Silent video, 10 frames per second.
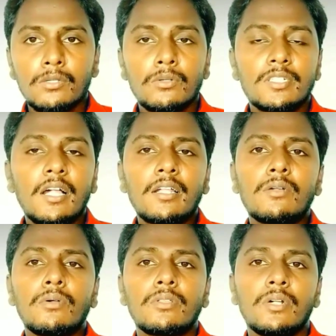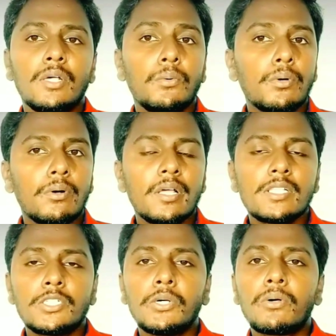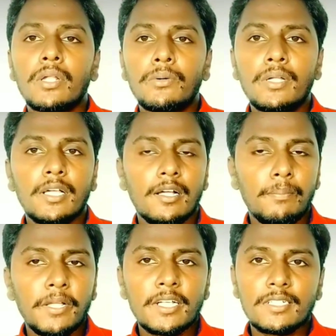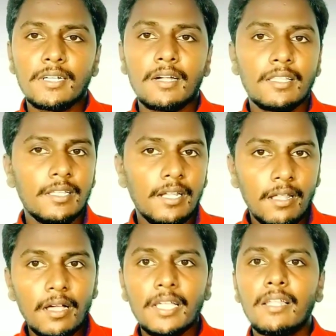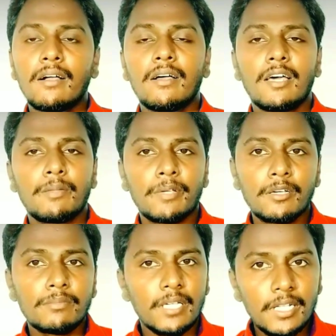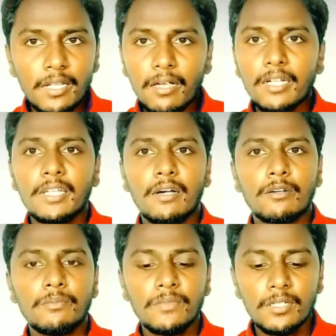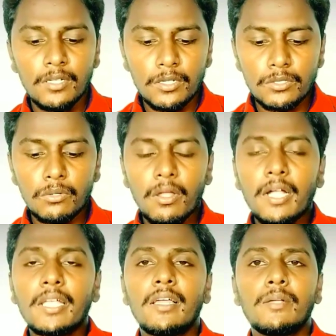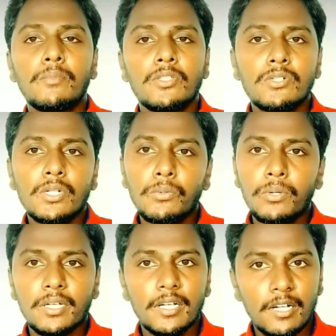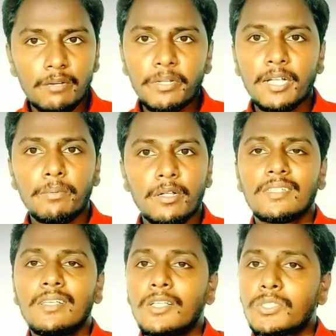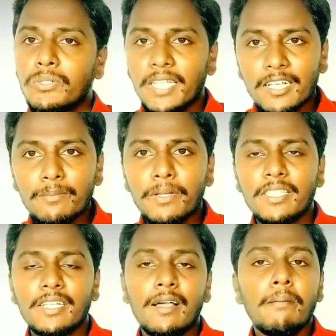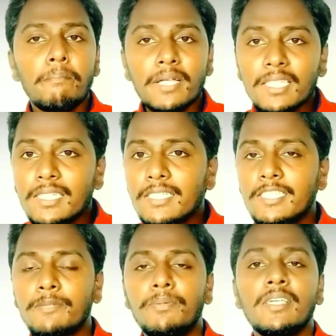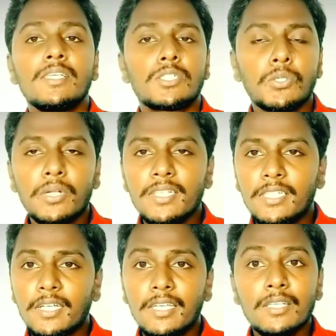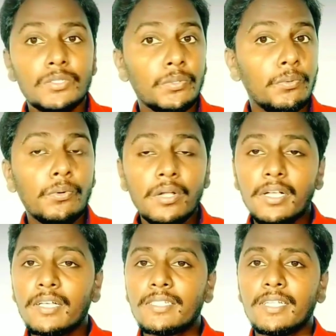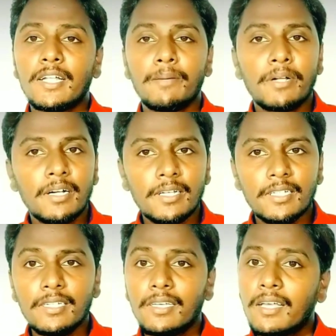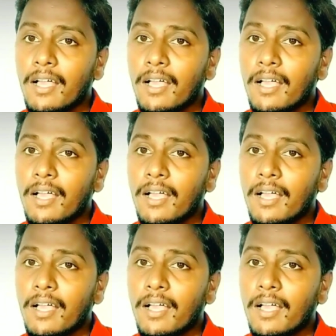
ஸோ ஸ்டார்ட் அவுட் கொடுத்தோடனே உங்களோட ஜியோ கிளவுட் அப்ளிகேஷன் ஆனது லாகின் ஆக ஆரம்பிக்கும் தனியாக லாகின் ஆகும் ஸோ லாகின் ஆகி முடிஞ்சோடனே உங்களுக்கு காண்பிக்கப்படும் ஸோ எனக்கு பார்த்தீங்கன்னா பதினஞ்சு ஜிபி ஸ்டோரேஜ் இருக்குது ஸோ உங்களுக்கு சில நபர்களுக்கு